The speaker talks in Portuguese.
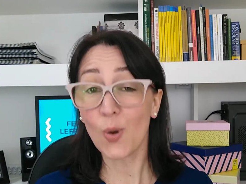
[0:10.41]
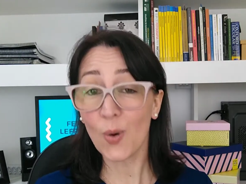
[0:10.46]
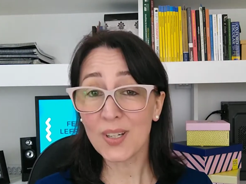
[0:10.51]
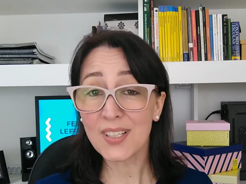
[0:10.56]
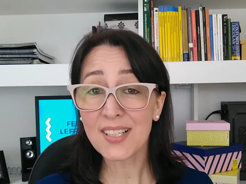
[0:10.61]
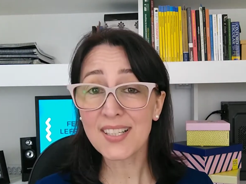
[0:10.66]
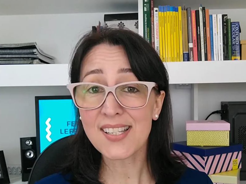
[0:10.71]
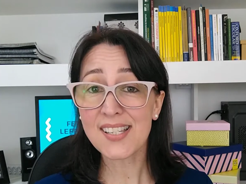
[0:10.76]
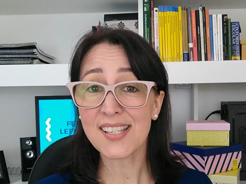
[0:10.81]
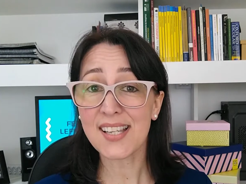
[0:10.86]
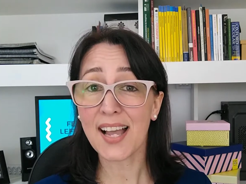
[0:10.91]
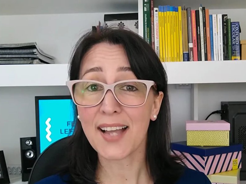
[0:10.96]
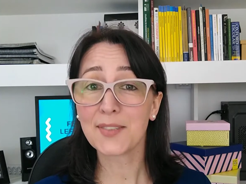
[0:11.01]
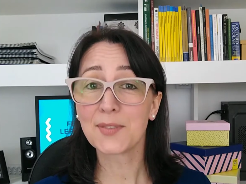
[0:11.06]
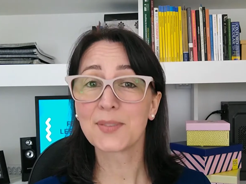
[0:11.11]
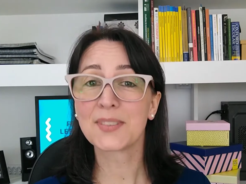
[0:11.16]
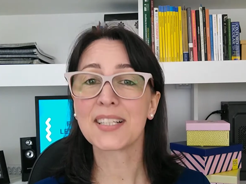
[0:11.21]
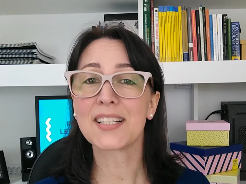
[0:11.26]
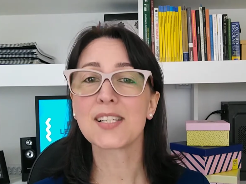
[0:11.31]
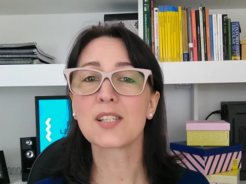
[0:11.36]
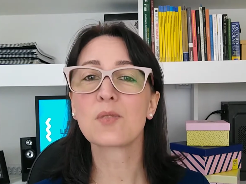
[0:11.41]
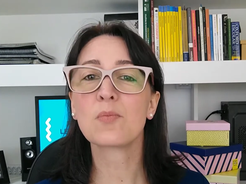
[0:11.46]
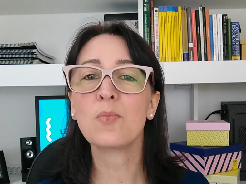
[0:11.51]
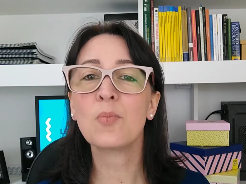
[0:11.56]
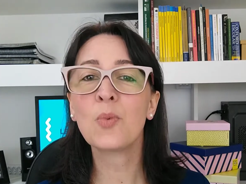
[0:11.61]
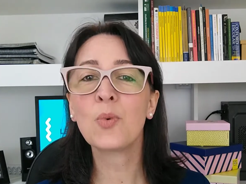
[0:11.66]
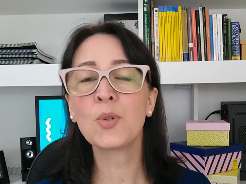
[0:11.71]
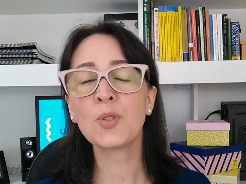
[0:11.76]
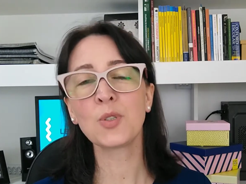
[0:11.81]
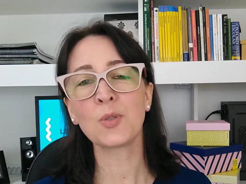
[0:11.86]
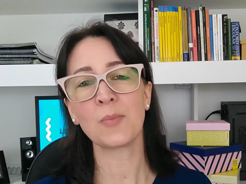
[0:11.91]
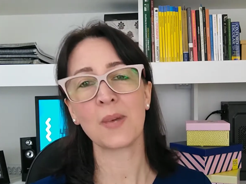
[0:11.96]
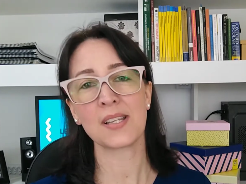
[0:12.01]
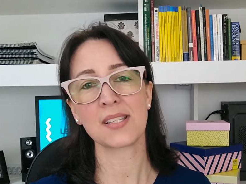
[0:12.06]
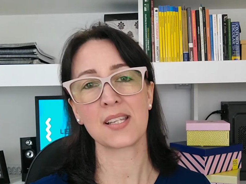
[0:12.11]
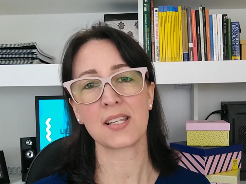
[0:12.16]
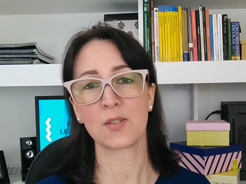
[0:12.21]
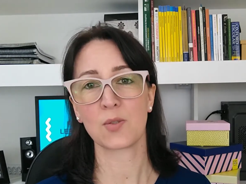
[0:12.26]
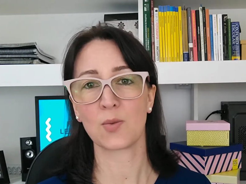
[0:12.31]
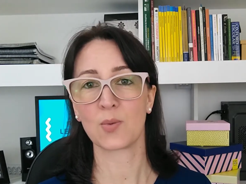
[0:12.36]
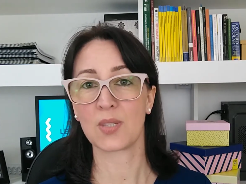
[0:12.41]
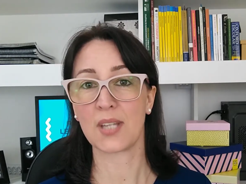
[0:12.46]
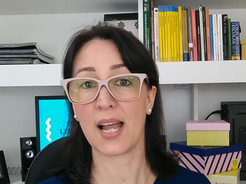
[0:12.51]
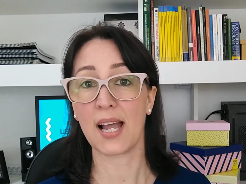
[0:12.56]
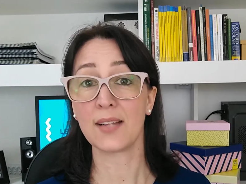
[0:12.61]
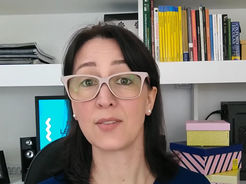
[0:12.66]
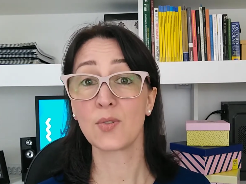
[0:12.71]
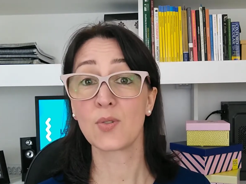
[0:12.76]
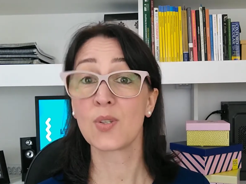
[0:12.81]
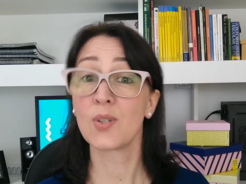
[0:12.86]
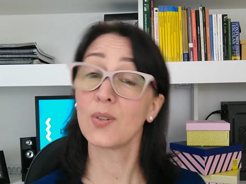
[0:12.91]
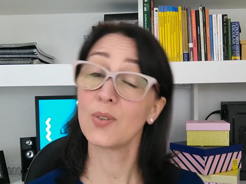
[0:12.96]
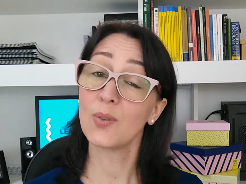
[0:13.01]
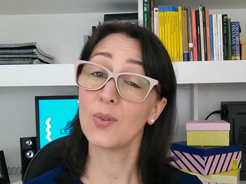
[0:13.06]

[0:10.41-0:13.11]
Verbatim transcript: organizado traz muito mais resultados